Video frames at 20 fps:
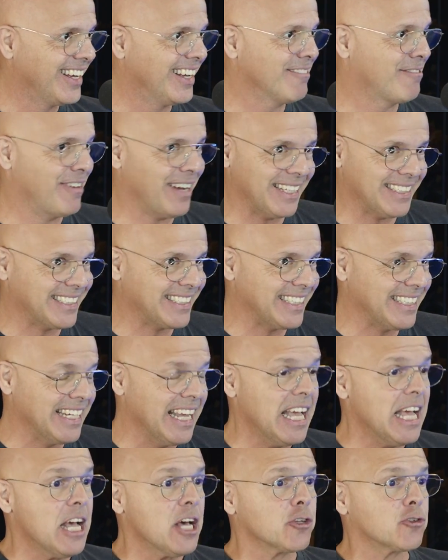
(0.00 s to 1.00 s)
Foi assim.
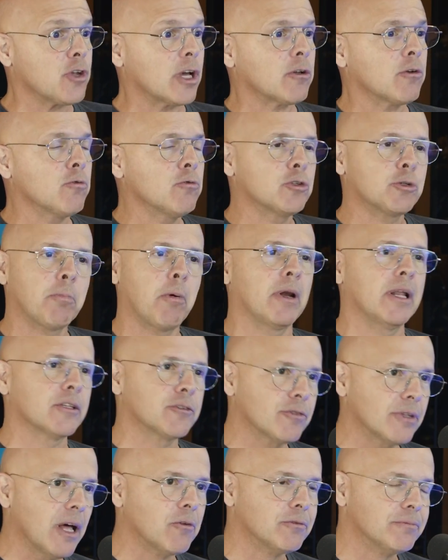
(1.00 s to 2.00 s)
Só que o
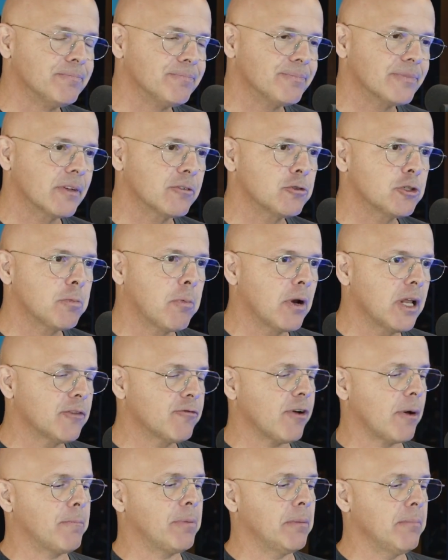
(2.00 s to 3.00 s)
Espoleto não. O Espoleto
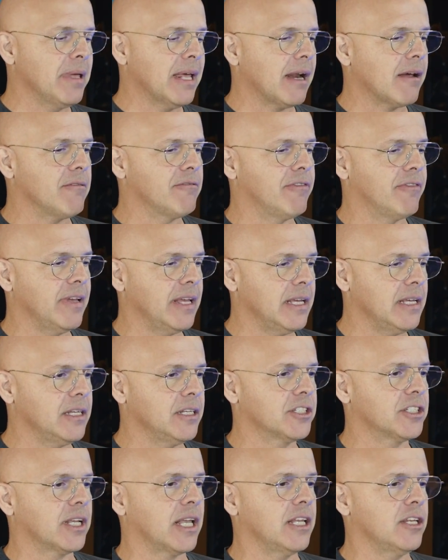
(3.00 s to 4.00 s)
foi a primeira
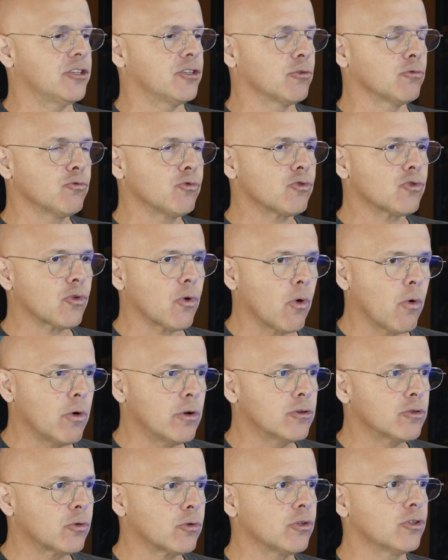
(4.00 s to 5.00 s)
vez que a gente tinha um
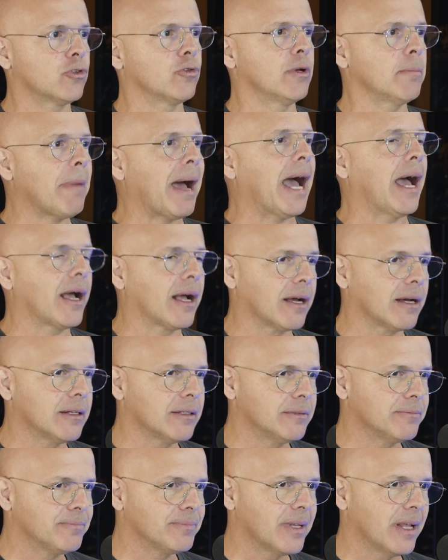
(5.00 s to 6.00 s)
sonho de construir marca.
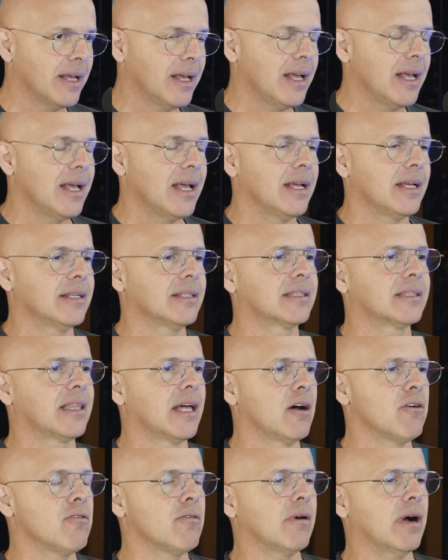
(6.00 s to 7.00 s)

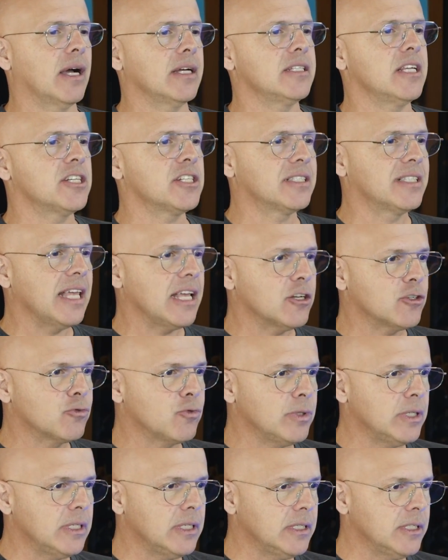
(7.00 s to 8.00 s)
Então, a gente, desde
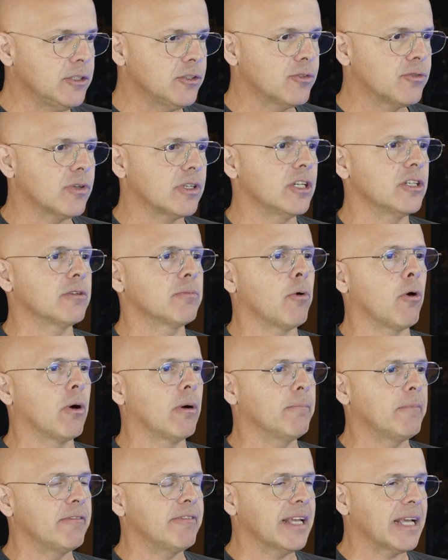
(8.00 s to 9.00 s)
o início, a gente
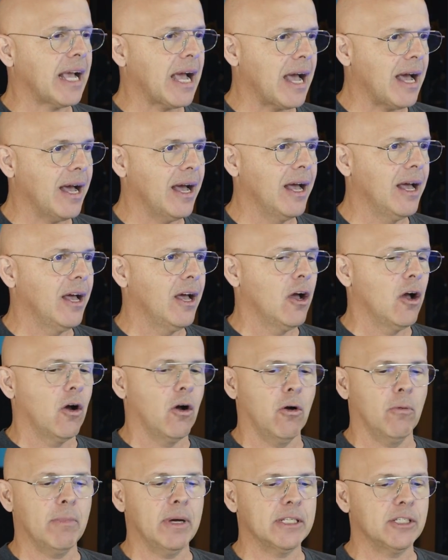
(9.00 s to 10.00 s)
falou, mas vem cá,
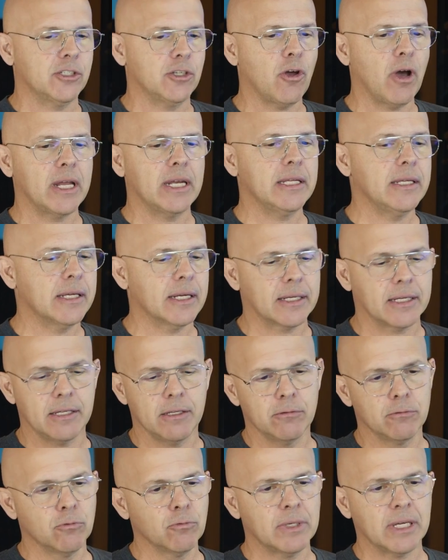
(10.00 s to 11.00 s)
uma senhorinha
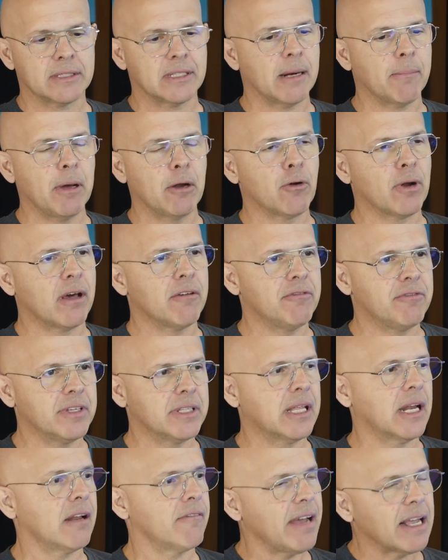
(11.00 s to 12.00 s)
que nunca trabalhou na
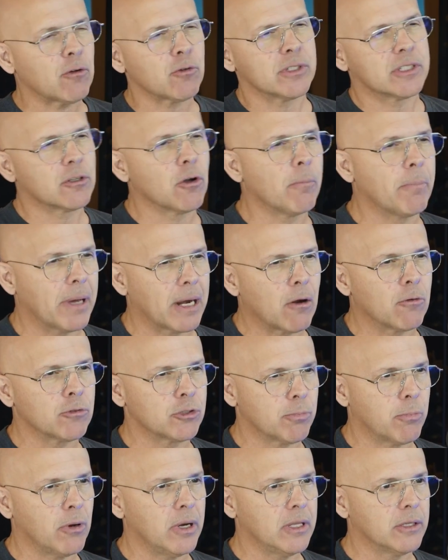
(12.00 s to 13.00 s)
vida, ela vai conseguir operar um
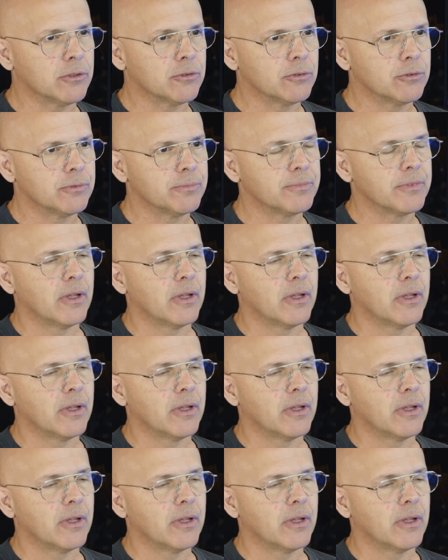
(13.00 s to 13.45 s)
espoleto?